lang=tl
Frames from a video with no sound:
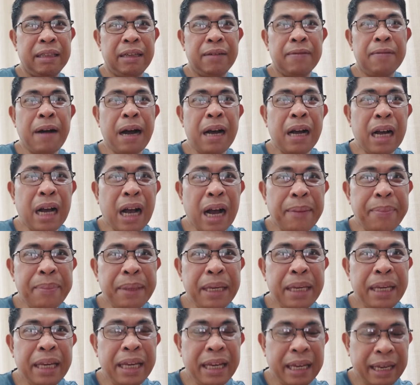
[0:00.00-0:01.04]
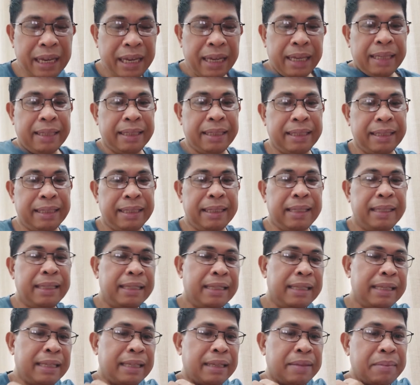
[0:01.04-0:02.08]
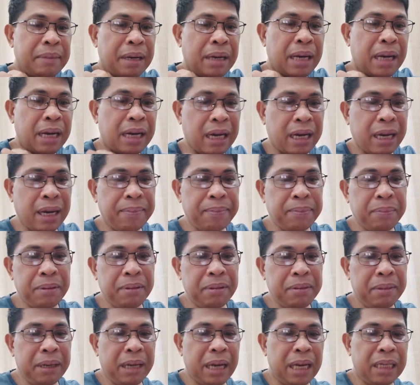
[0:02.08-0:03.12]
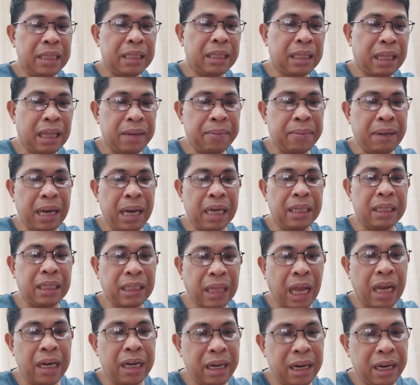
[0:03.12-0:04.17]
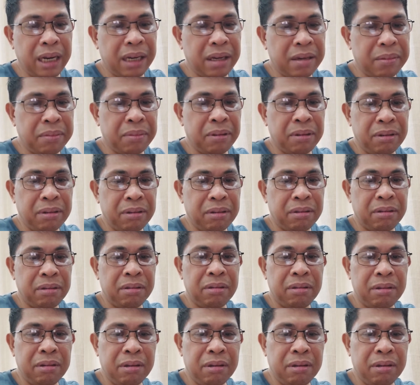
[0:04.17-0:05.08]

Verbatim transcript: Huwag kami mga kakampon, mga, mga style ninyo bulok.